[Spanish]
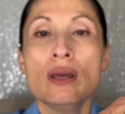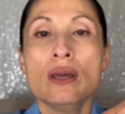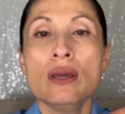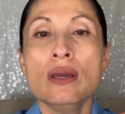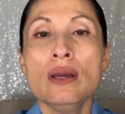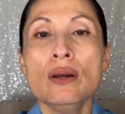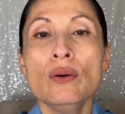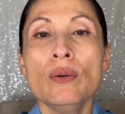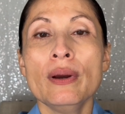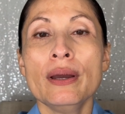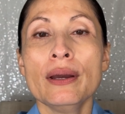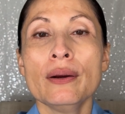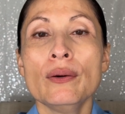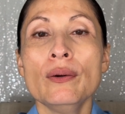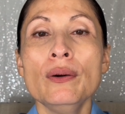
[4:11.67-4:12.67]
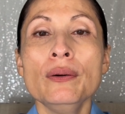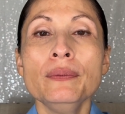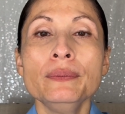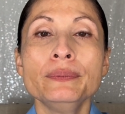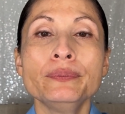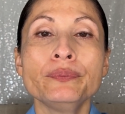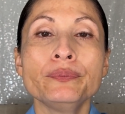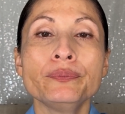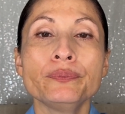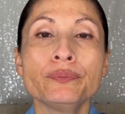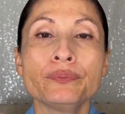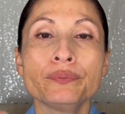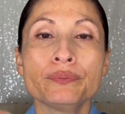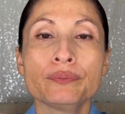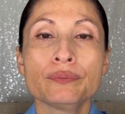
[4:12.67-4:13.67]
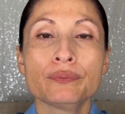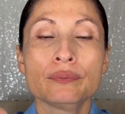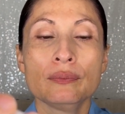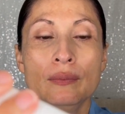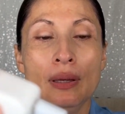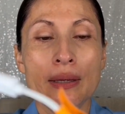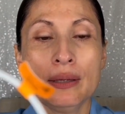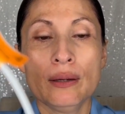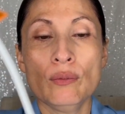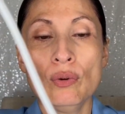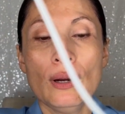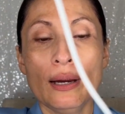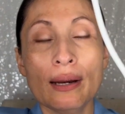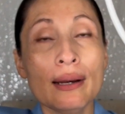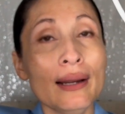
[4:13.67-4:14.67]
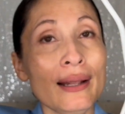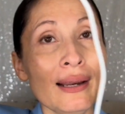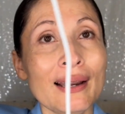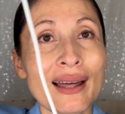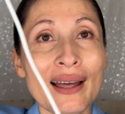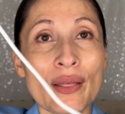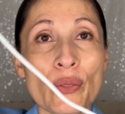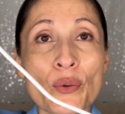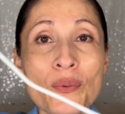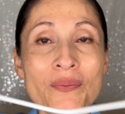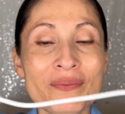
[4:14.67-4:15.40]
Y luego, hay que buscarle el lado.